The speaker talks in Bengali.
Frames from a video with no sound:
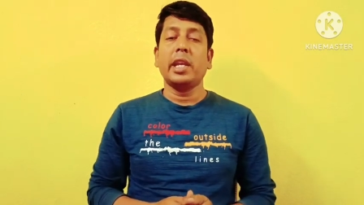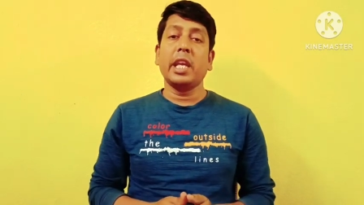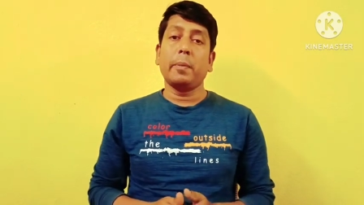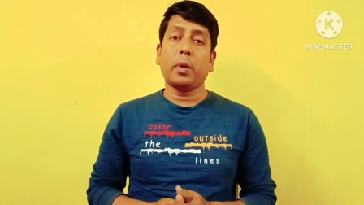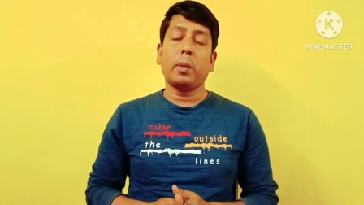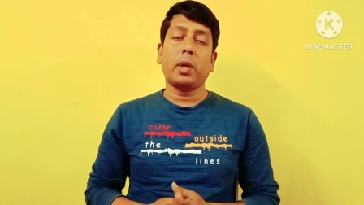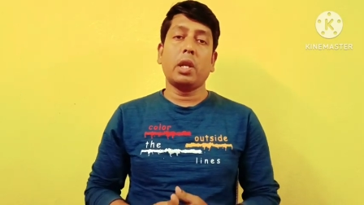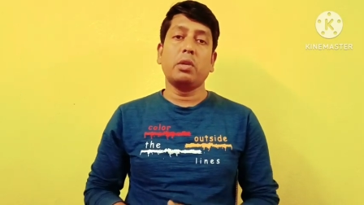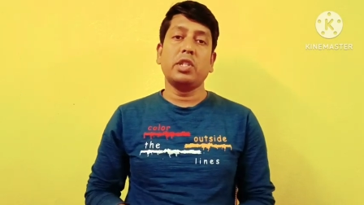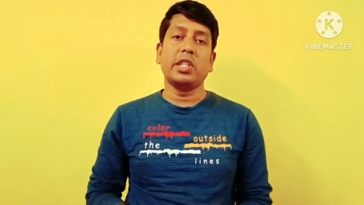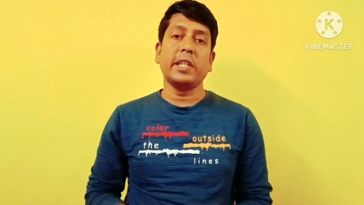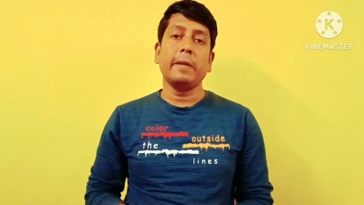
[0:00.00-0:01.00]
এরপরে বলা
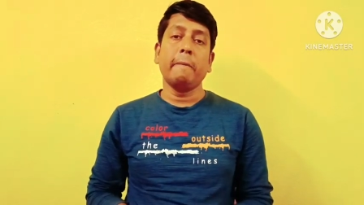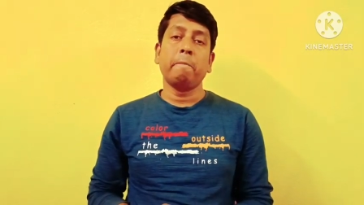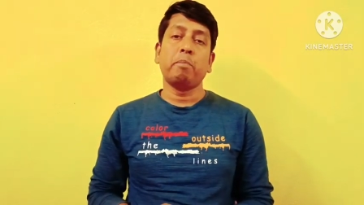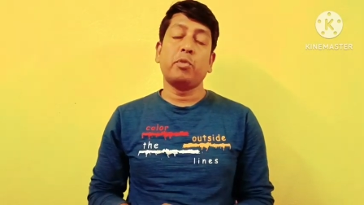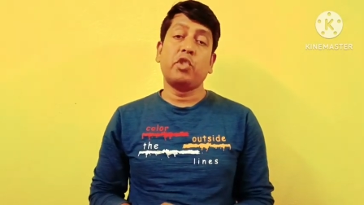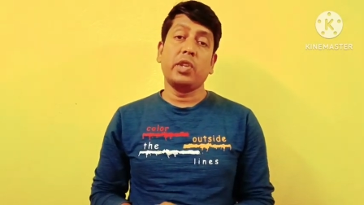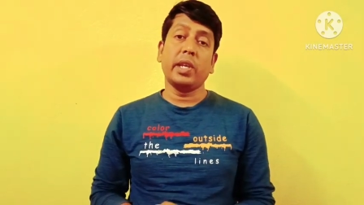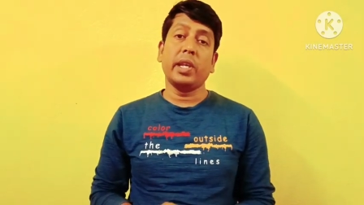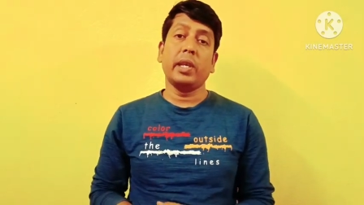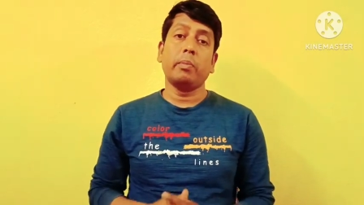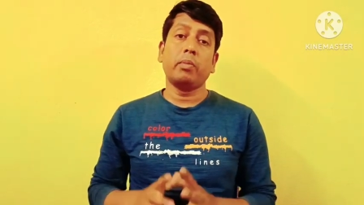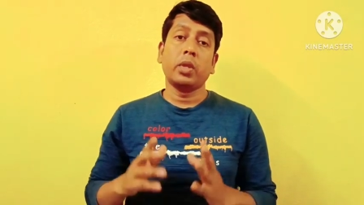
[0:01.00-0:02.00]
হয়েছে যে
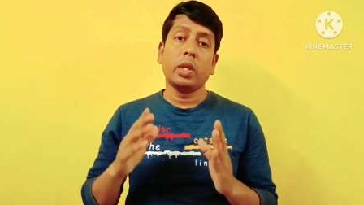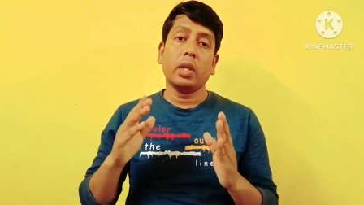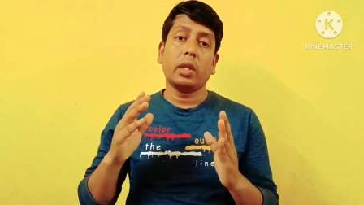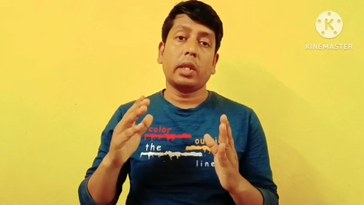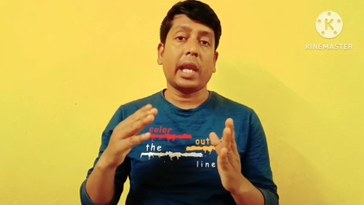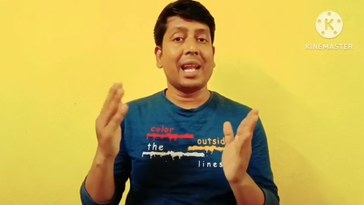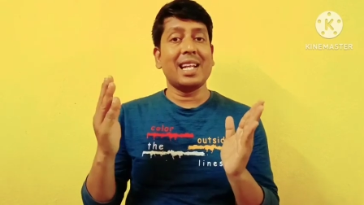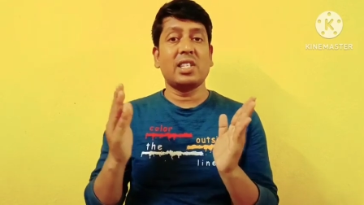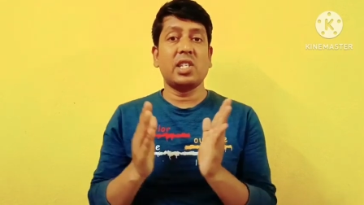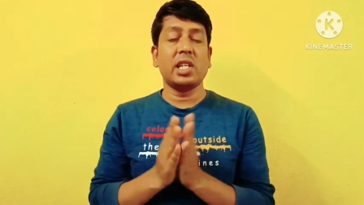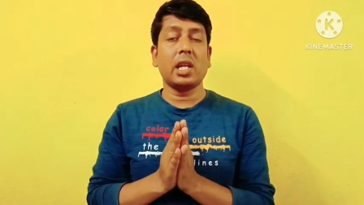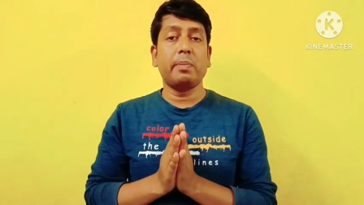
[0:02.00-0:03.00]

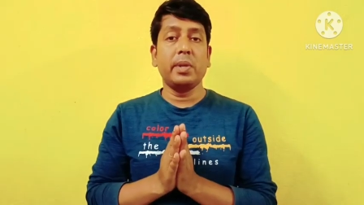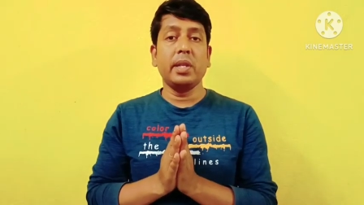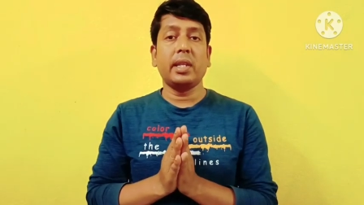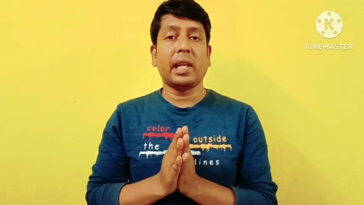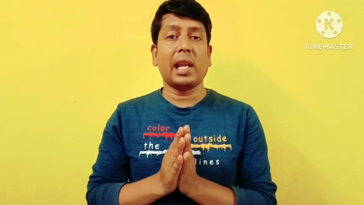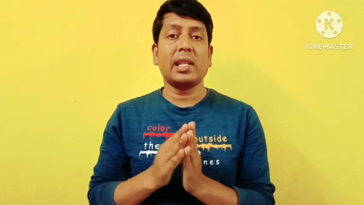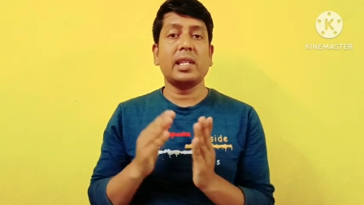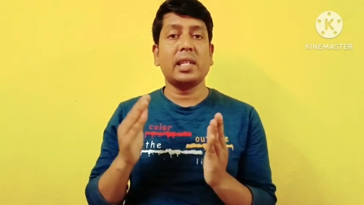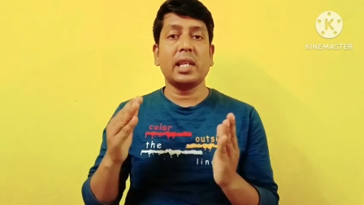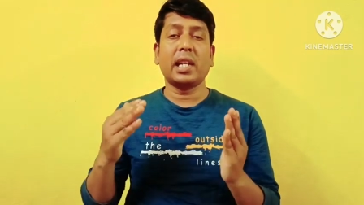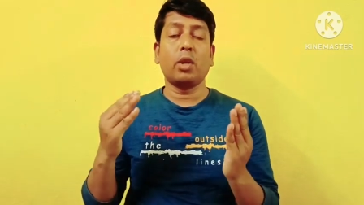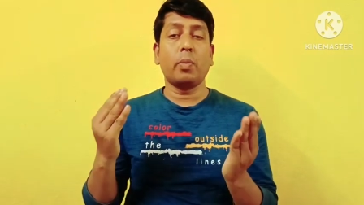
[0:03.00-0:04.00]
খেলাচ্ছেন আপনি খেলাতে
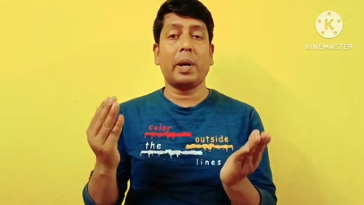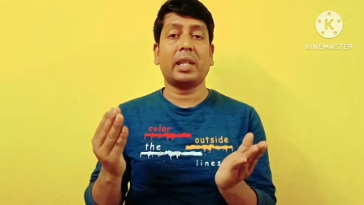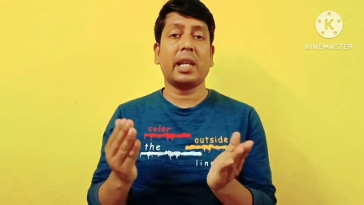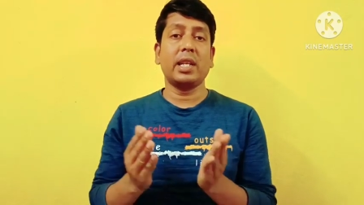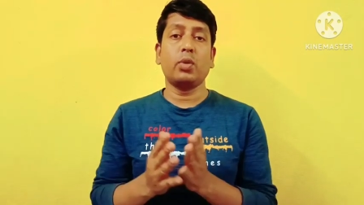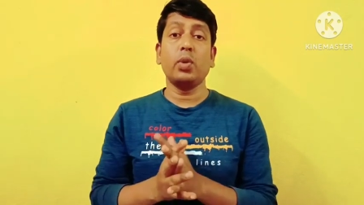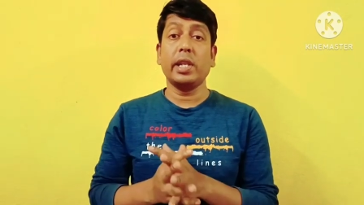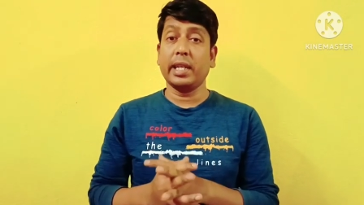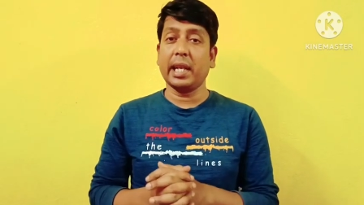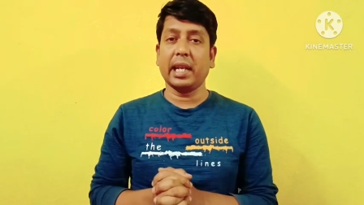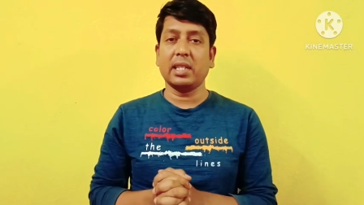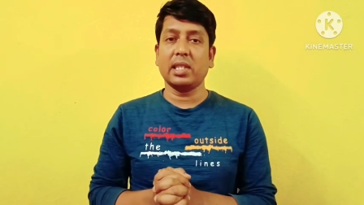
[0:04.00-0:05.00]
গিয়ে কারো মাথায় একটু
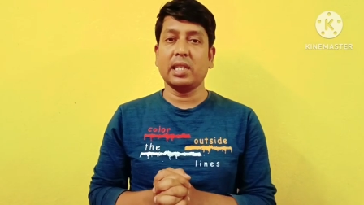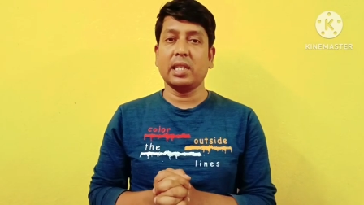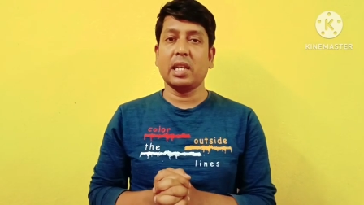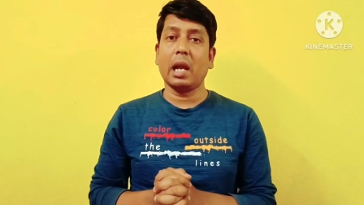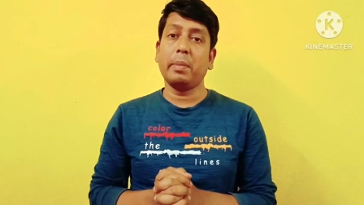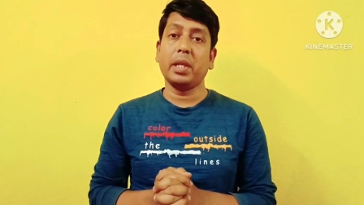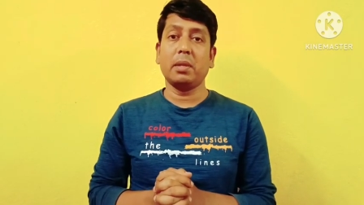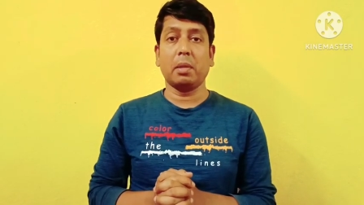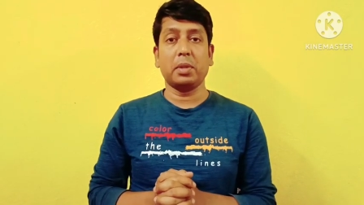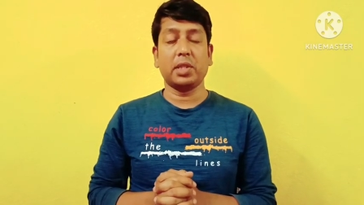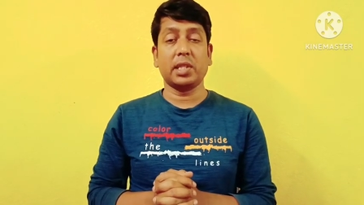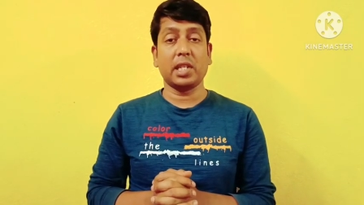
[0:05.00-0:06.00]
লেগে গেছে আপনি
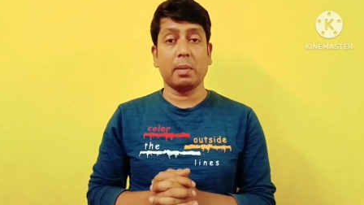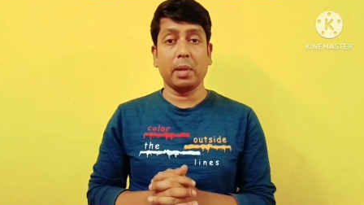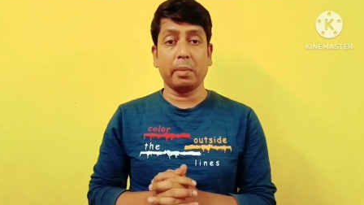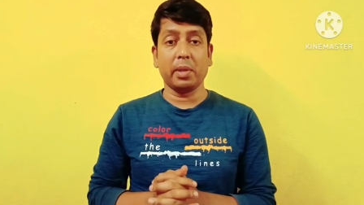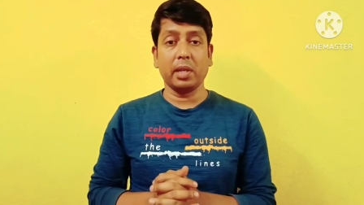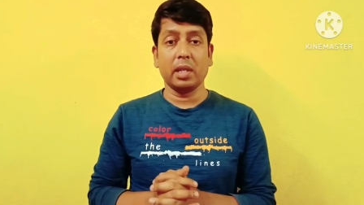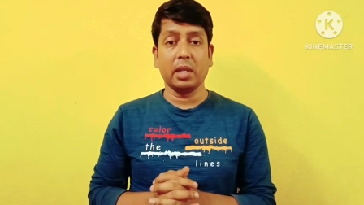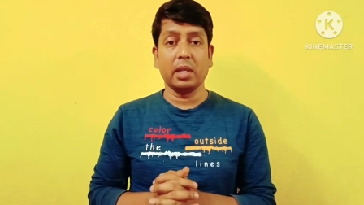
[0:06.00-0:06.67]
কীভাবে সেটা সামলাবেন